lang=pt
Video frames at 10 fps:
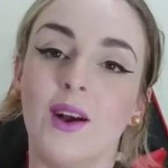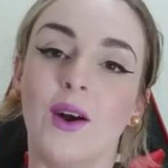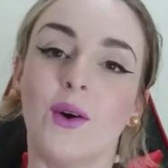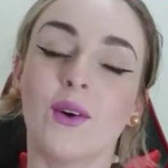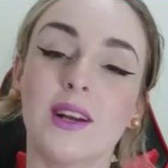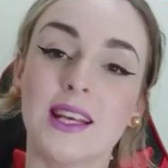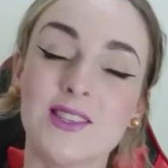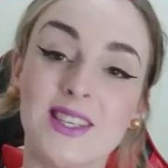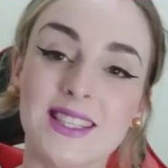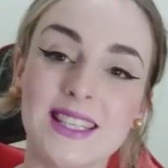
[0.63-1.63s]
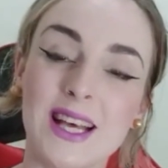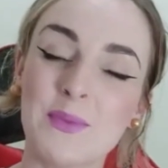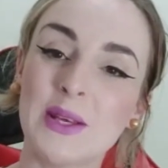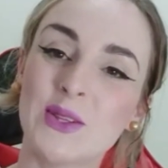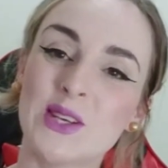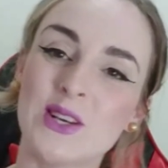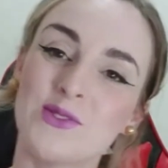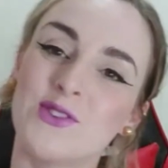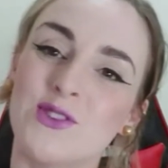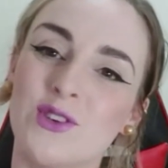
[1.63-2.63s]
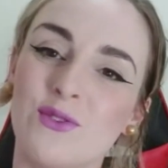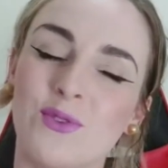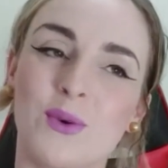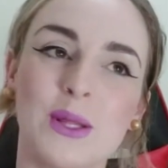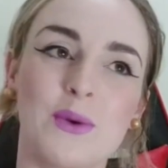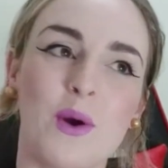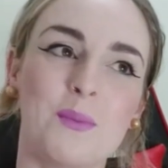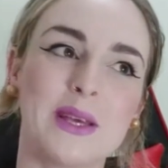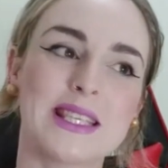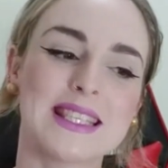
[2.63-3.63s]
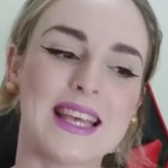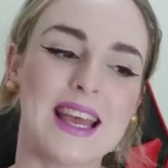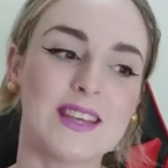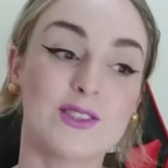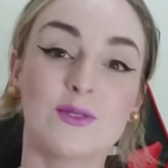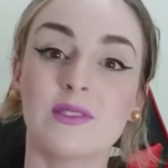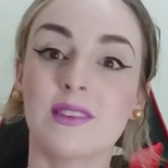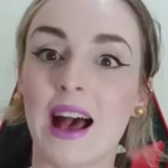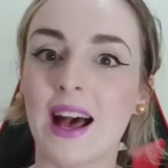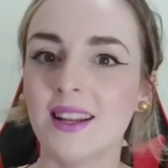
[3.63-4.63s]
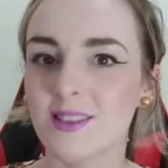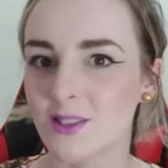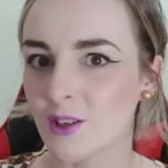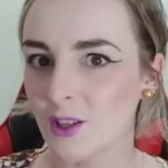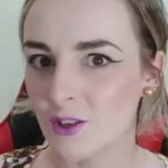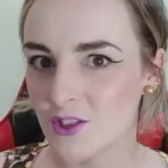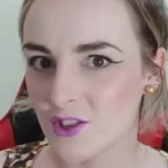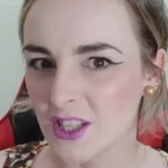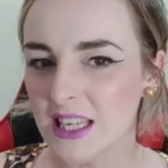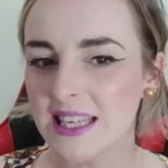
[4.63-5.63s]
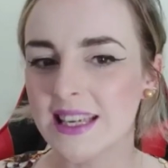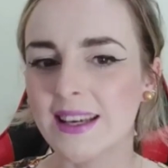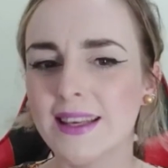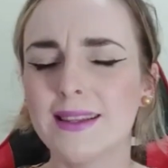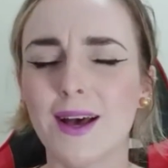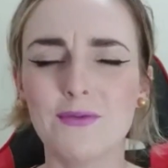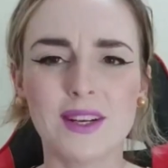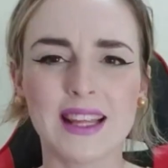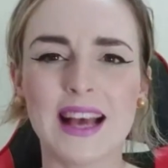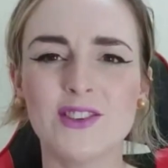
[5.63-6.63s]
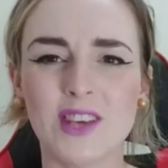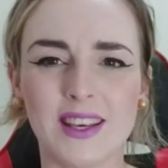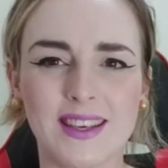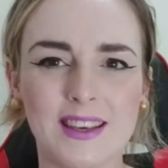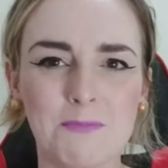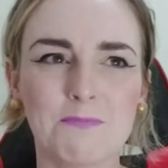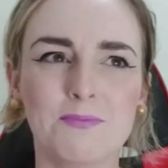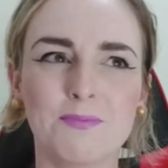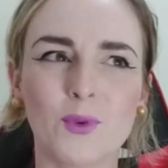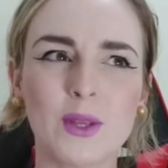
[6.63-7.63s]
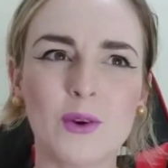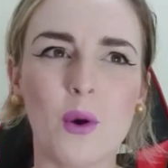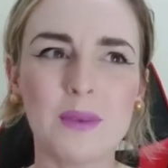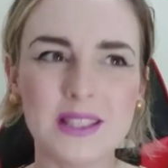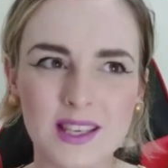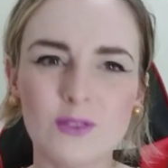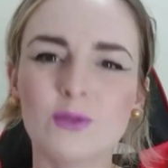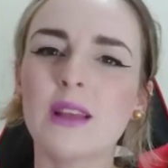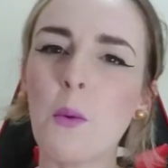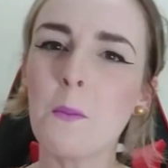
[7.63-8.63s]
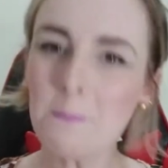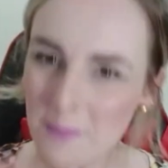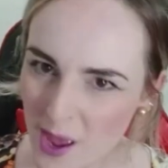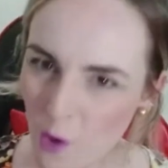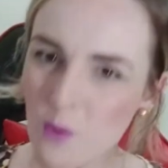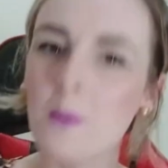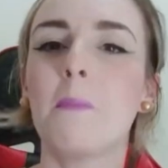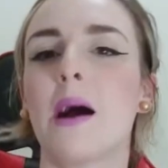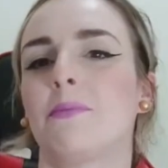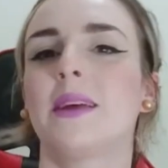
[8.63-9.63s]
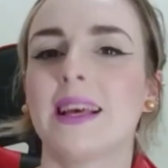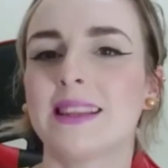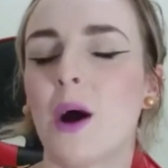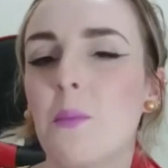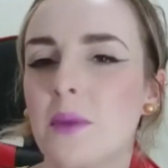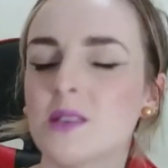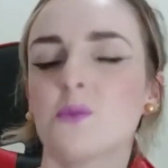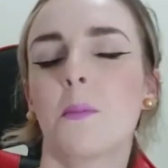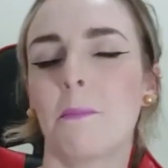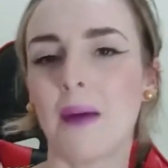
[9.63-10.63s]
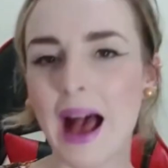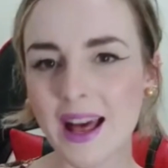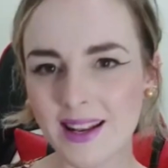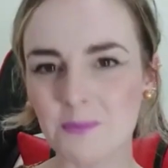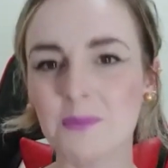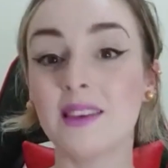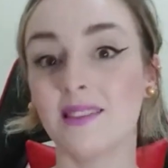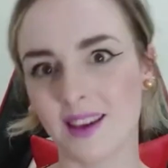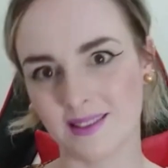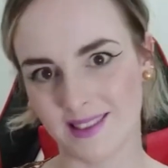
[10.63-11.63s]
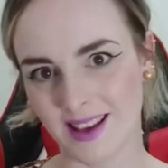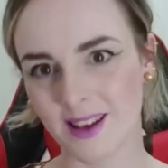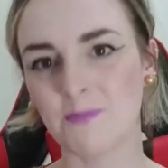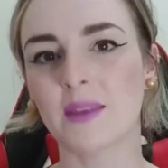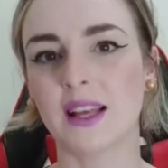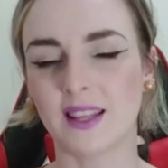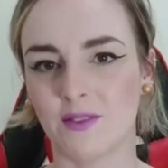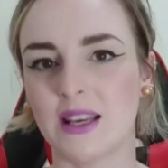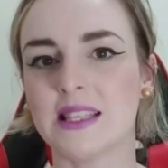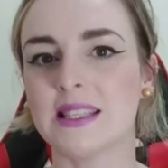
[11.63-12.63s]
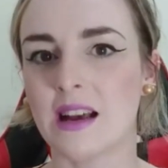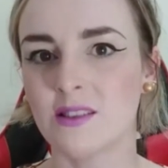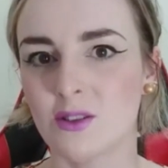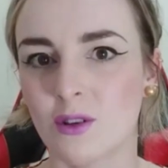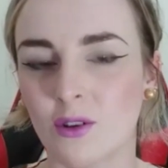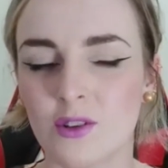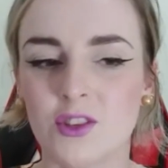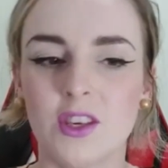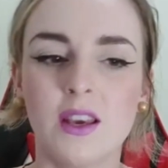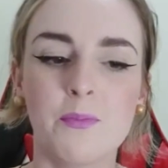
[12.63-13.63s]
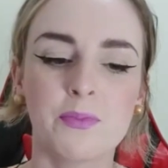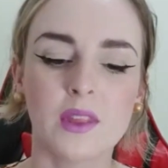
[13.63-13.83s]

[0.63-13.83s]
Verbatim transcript: Um grande ensinamento que eu tive quando eu comecei a estudar astrologia e, na verdade, aí quando eu comecei a estudar o meu mapa natal mesmo para me entender através da astrologia,